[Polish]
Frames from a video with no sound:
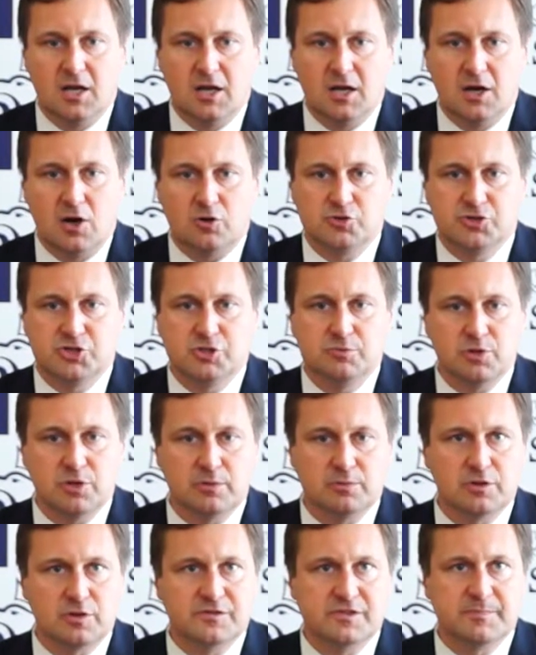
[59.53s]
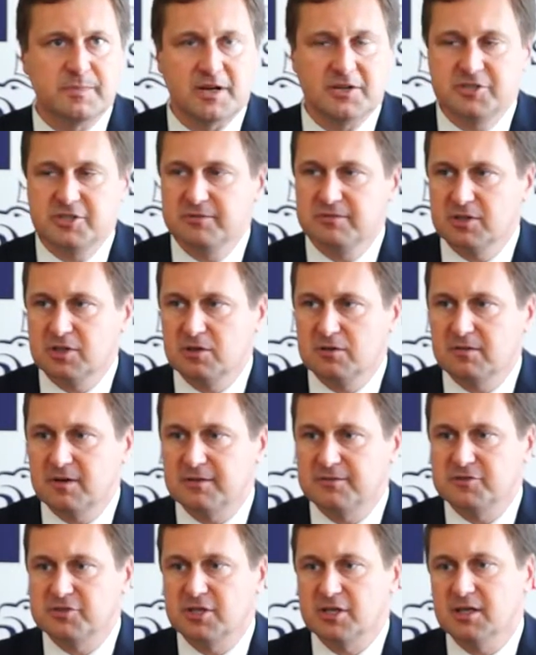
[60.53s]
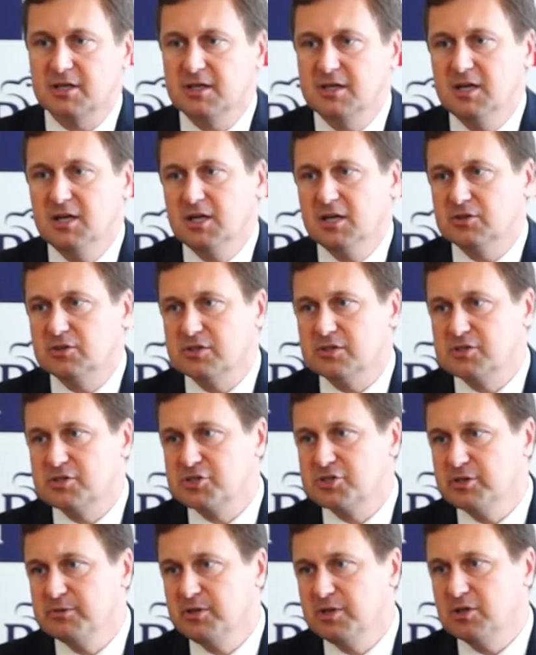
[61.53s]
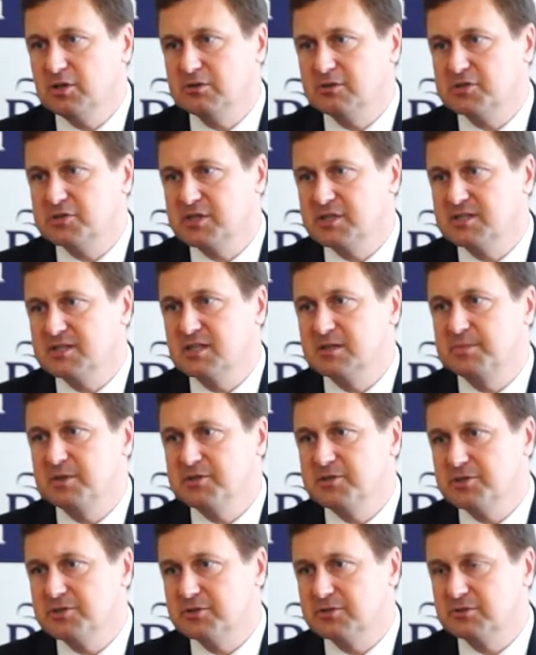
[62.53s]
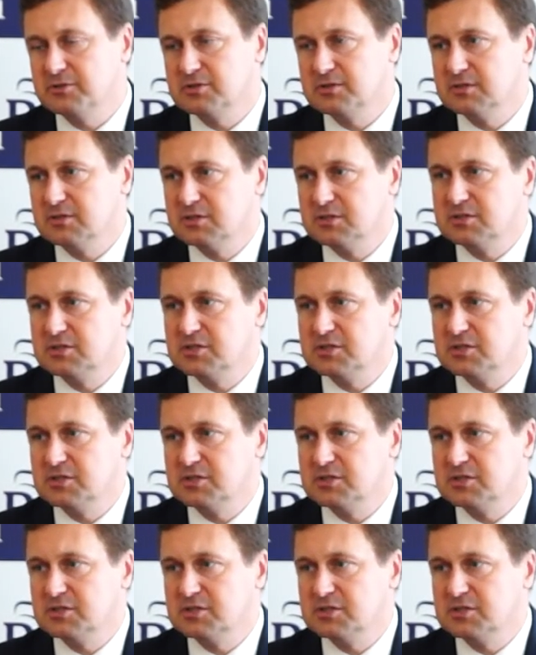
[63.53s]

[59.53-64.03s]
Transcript: e, otrzymują to wsparcie wychowawcze, to jest 3 miliony 650 e,